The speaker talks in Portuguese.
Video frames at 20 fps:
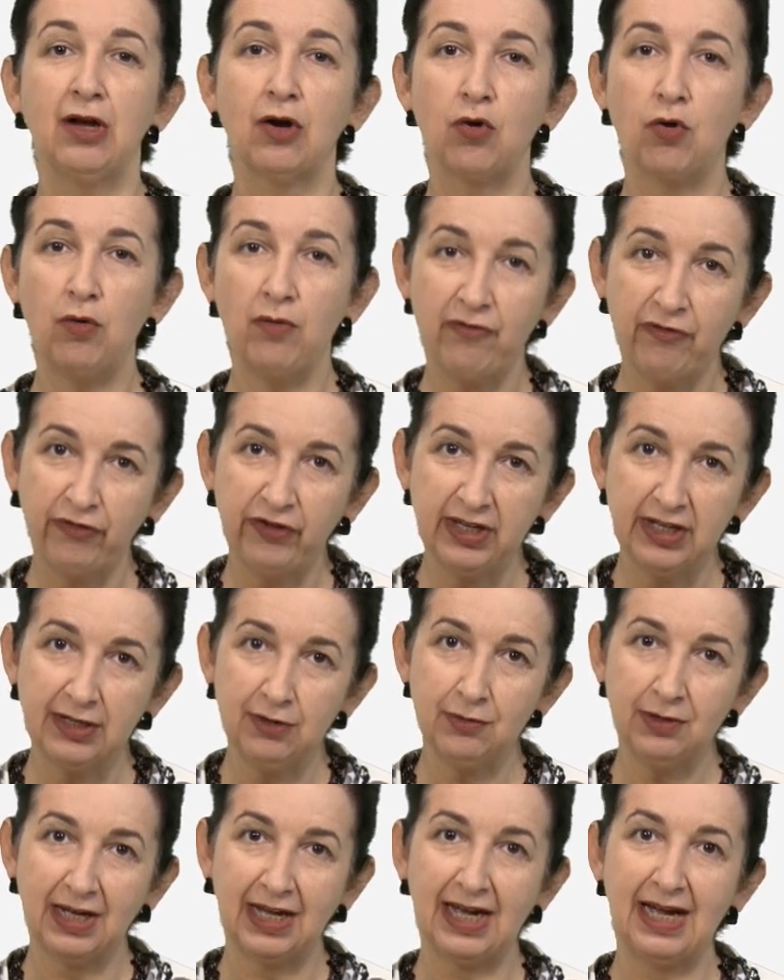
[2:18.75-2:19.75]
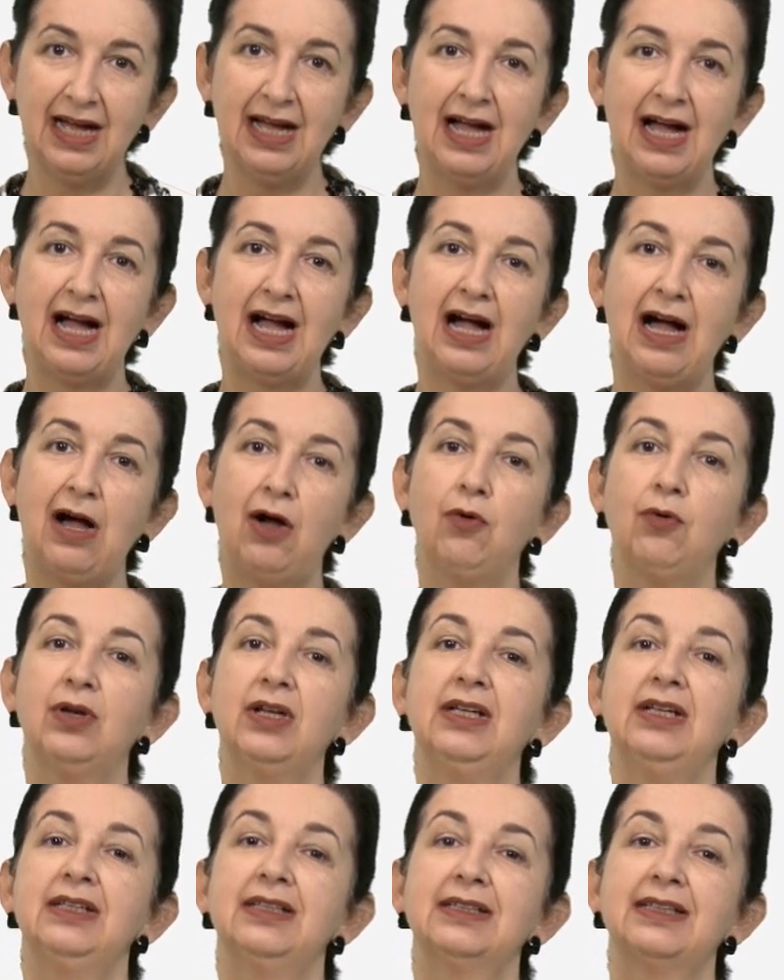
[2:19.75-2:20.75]
confiram lá a
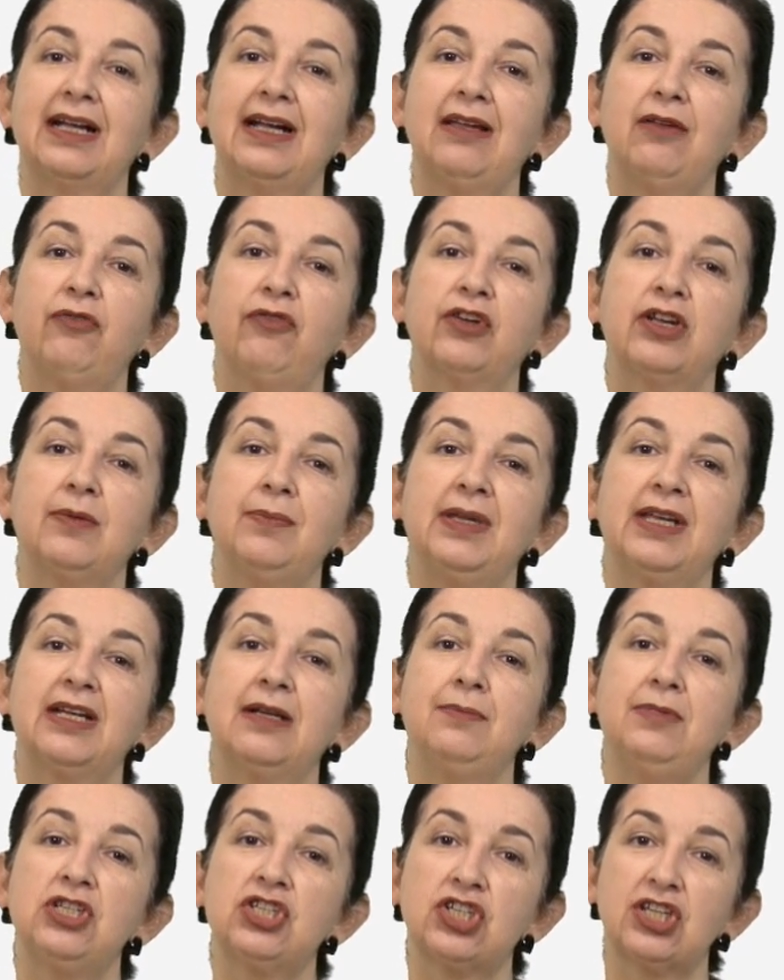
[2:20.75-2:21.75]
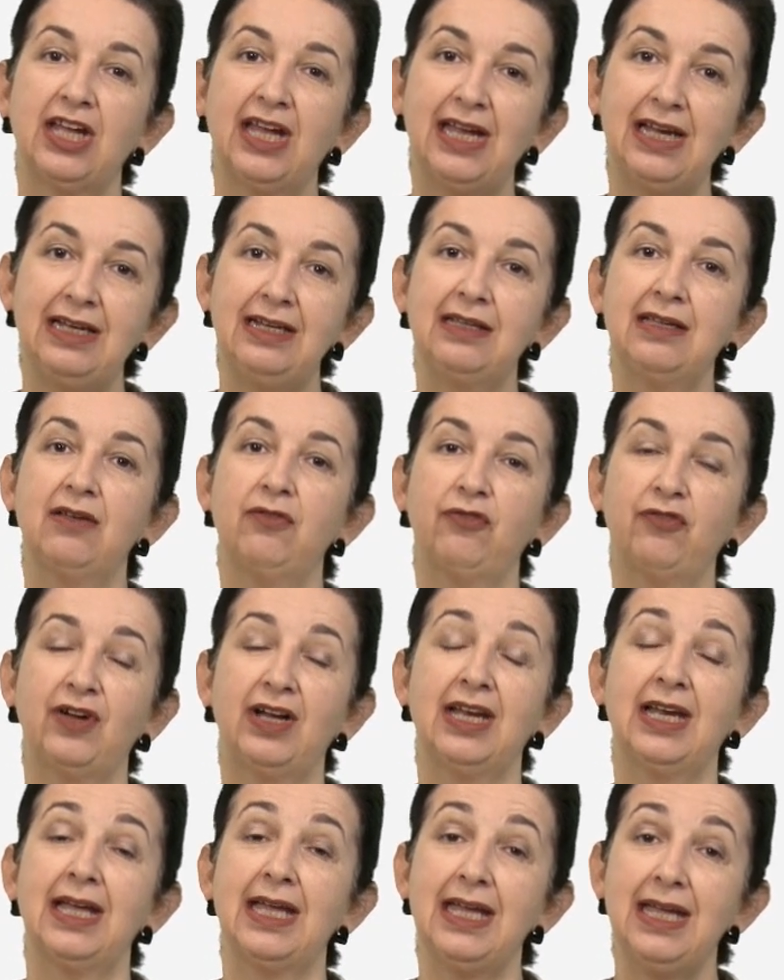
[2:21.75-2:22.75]
aula da enfermeira Michele que
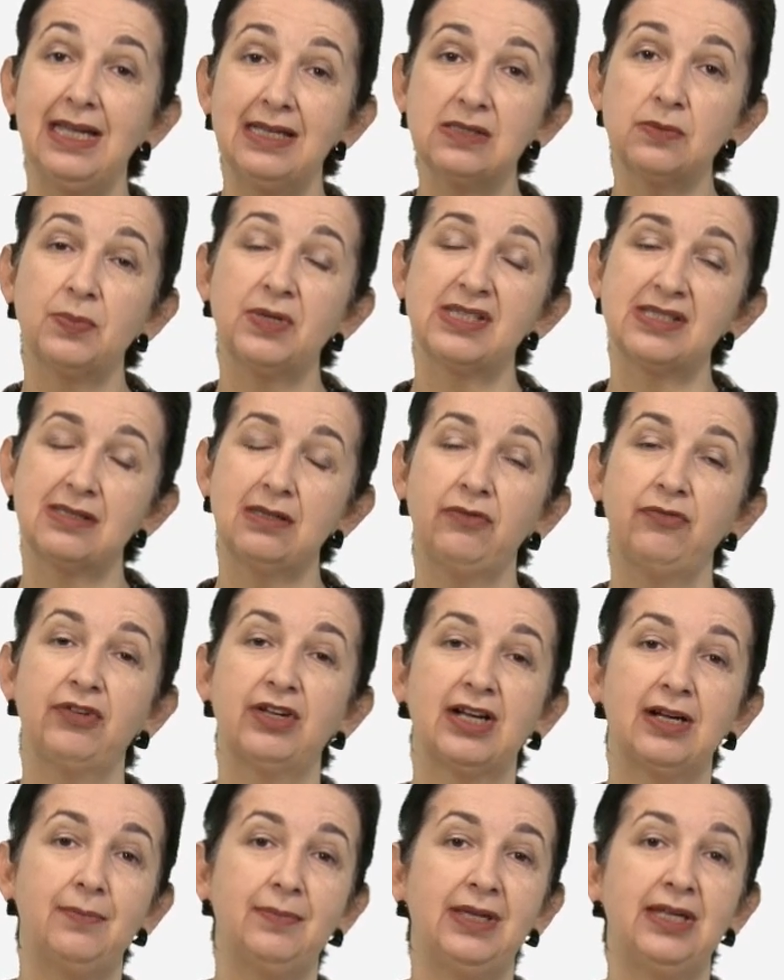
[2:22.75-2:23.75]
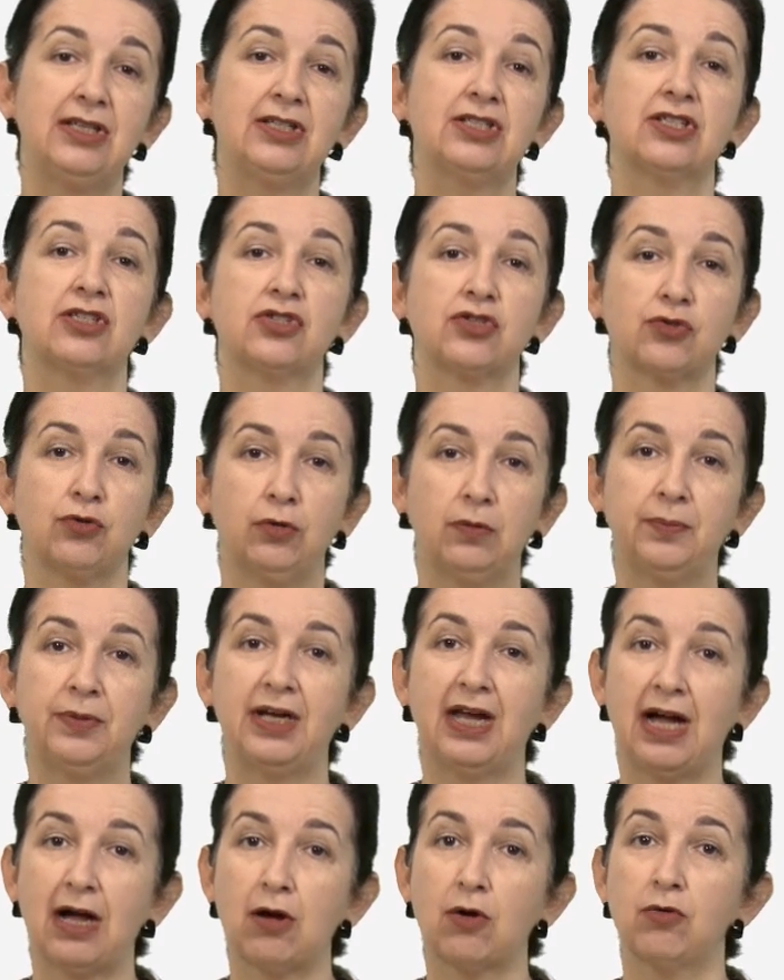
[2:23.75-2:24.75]
fala especificamente
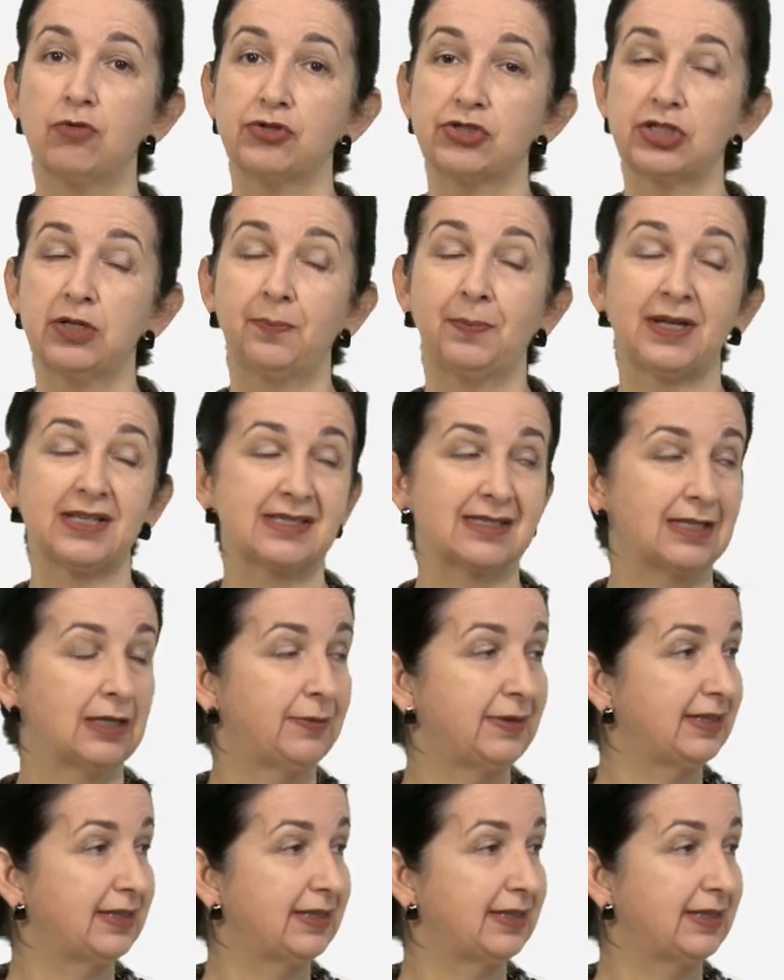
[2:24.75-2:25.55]
sobre a constipação